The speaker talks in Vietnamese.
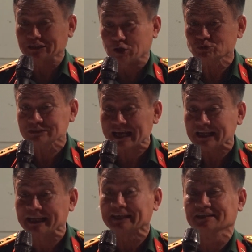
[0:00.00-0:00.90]
tiếp nhận thanh
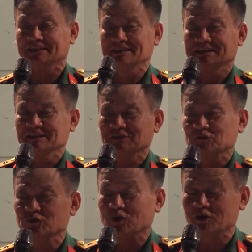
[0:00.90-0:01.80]
thiếu niên học sinh
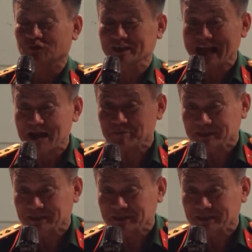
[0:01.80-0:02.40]
và sinh viên trong dịp